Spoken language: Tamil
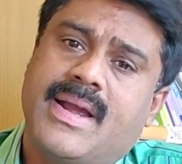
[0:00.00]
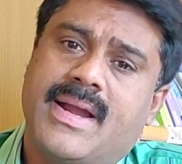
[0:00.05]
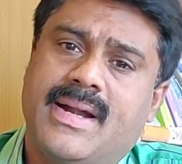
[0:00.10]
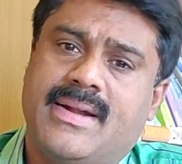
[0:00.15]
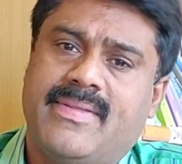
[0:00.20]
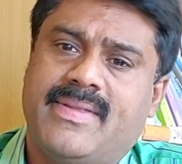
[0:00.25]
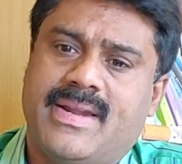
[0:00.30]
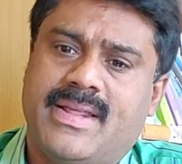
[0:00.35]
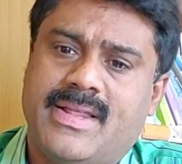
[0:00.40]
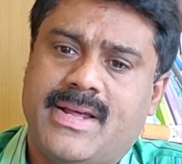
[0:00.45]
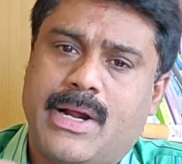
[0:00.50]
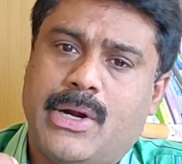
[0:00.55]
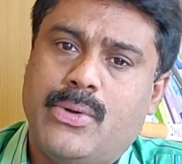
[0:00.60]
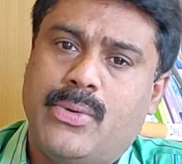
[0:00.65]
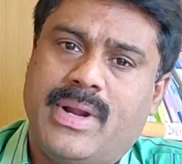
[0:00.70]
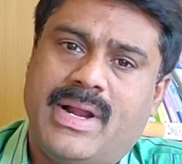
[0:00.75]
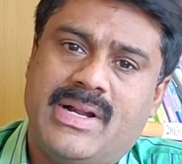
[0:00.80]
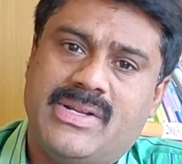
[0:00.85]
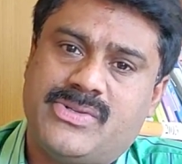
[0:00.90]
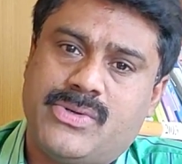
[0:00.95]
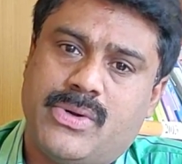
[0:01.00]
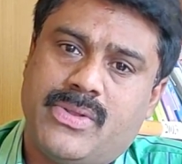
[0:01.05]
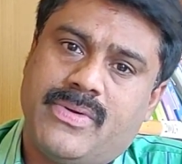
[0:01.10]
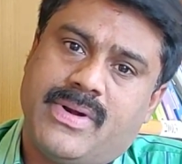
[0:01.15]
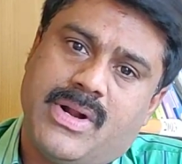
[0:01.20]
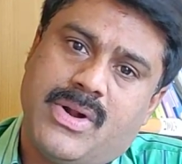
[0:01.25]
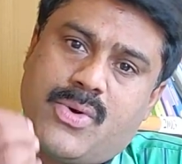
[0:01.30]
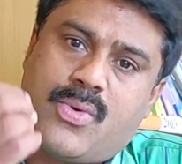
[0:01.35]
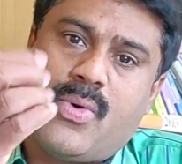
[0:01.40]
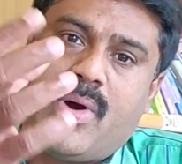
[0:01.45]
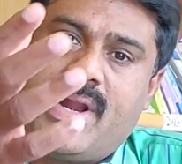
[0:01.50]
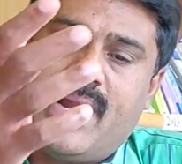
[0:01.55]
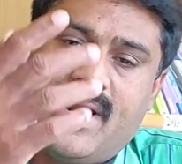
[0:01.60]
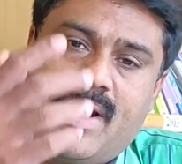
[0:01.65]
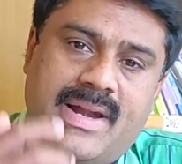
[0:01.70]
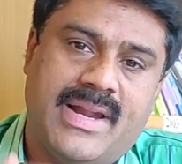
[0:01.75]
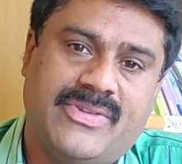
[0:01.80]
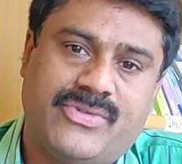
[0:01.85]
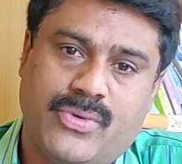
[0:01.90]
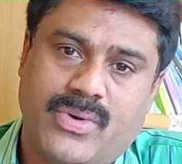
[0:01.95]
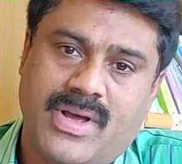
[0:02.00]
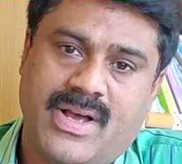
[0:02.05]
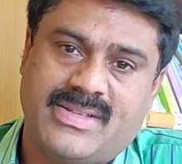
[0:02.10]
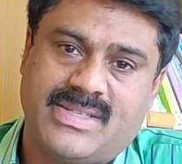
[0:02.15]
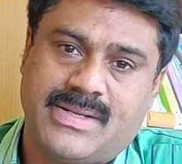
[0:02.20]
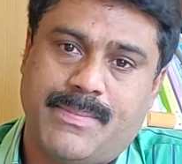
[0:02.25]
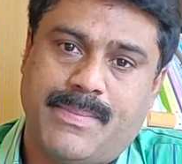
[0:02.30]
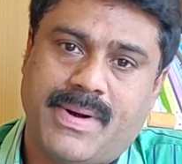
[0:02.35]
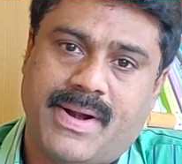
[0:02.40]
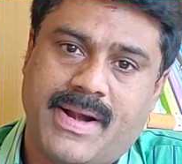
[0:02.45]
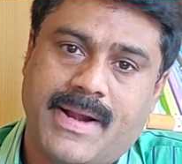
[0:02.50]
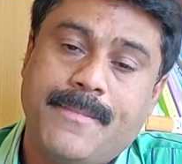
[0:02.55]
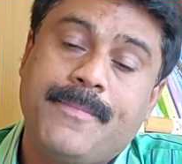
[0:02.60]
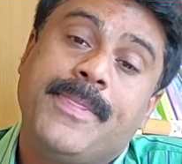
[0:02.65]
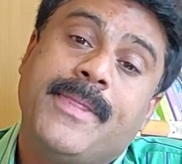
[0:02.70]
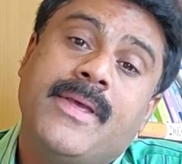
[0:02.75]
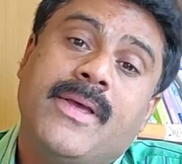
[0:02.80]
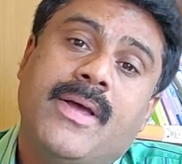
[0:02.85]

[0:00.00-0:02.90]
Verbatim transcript: கிட்டத்தட்ட அந்த கல்லூரிகள் சொல்கிறதோட நான் கோயில்கள்னே சொல்ல ஆசைப்படுறேன்